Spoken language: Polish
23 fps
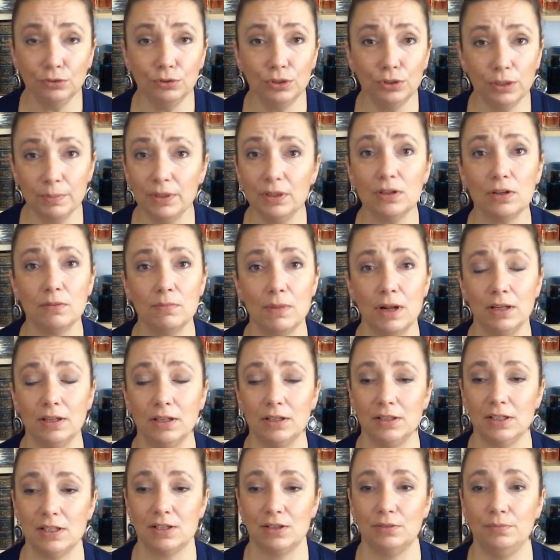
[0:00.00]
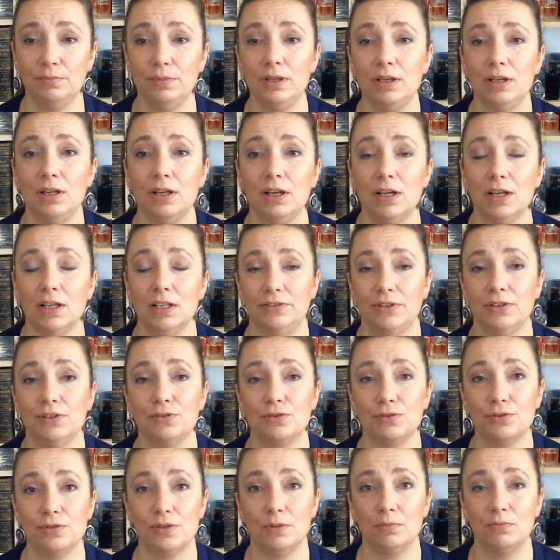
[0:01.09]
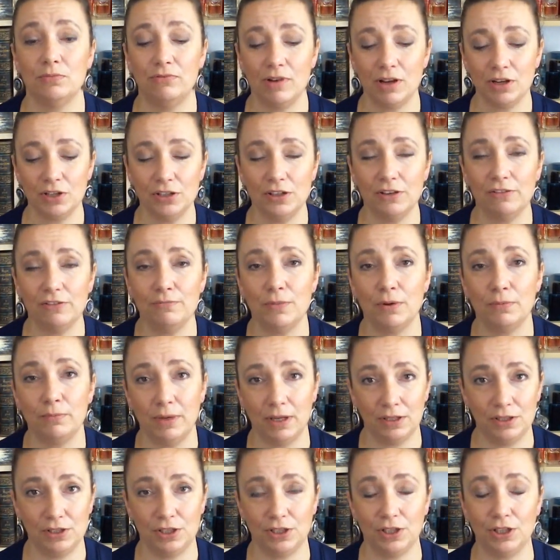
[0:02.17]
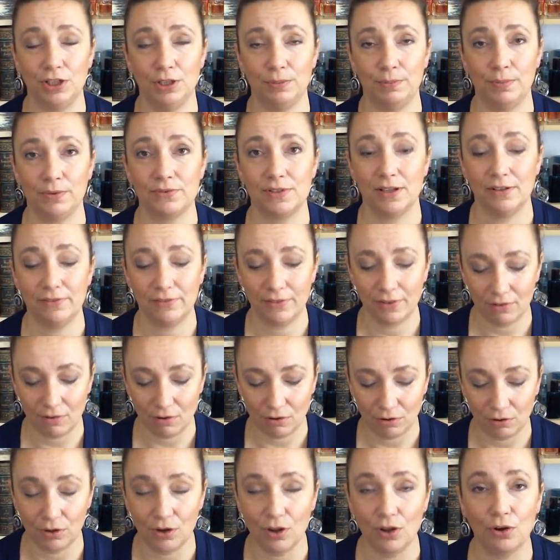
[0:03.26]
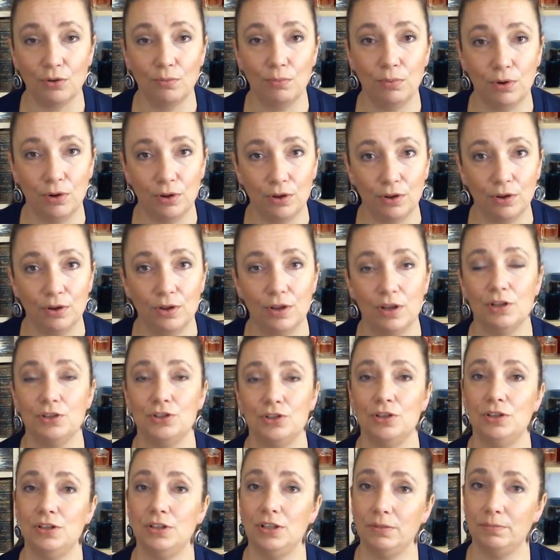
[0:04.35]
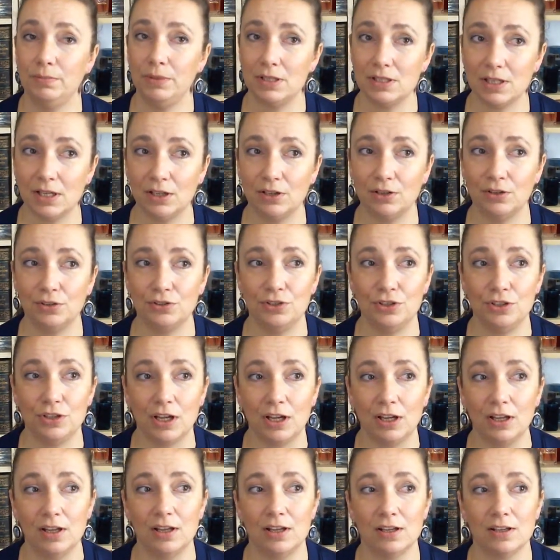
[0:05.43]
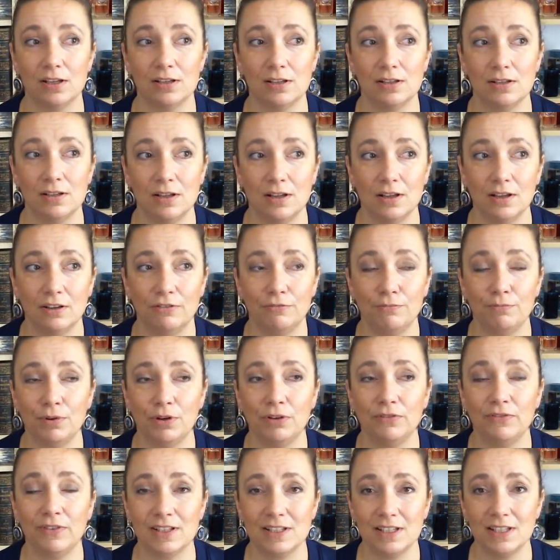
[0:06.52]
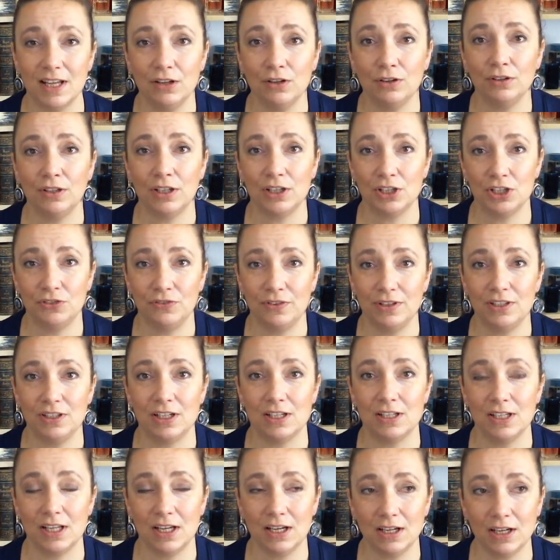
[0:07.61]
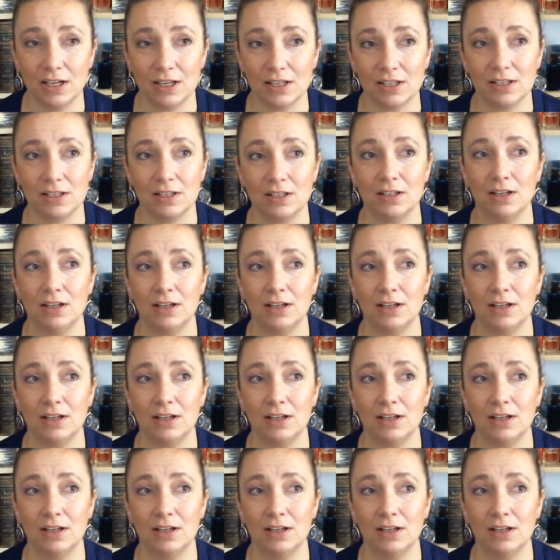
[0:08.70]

których by normalnie nie zrobili. W związku z tym właśnie w momencie, kiedy powstawało Le Roble, czyli niebieska godzina, y, wprowadzano na świecie zakaz